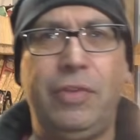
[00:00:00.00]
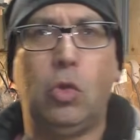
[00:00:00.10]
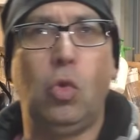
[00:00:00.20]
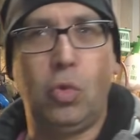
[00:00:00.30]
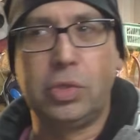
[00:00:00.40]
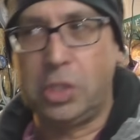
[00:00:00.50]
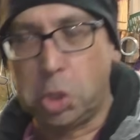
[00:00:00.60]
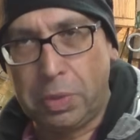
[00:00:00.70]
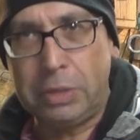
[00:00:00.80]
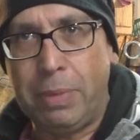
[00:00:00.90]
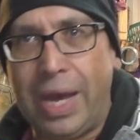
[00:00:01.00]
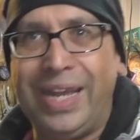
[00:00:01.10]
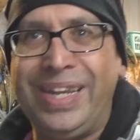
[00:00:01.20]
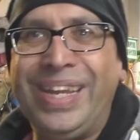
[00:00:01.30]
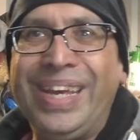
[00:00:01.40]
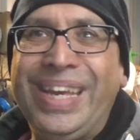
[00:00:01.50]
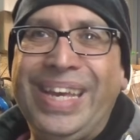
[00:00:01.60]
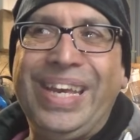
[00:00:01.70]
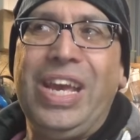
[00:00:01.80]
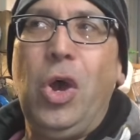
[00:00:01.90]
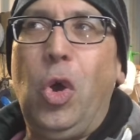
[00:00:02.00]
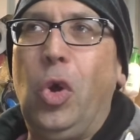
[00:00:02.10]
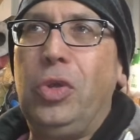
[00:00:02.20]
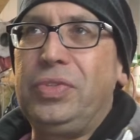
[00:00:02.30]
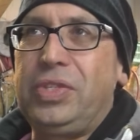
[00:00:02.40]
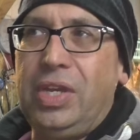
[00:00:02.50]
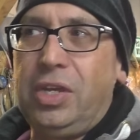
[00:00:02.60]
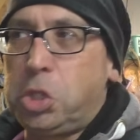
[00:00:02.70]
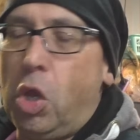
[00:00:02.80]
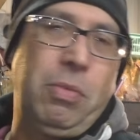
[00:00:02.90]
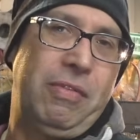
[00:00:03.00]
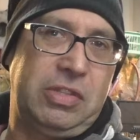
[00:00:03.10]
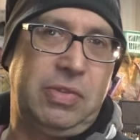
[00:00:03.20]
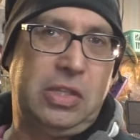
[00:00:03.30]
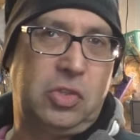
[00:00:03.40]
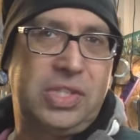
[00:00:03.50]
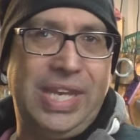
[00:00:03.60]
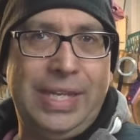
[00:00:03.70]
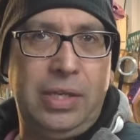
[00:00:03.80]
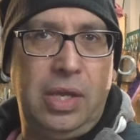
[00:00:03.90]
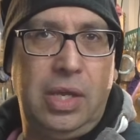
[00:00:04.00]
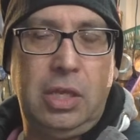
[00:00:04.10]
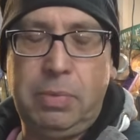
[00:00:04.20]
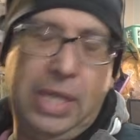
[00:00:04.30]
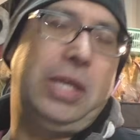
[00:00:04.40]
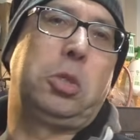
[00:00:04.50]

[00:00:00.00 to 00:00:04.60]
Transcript: wir gucken uns den Sprit mal an und äh, schauen mal, was wir da so sehen. Ich bin echt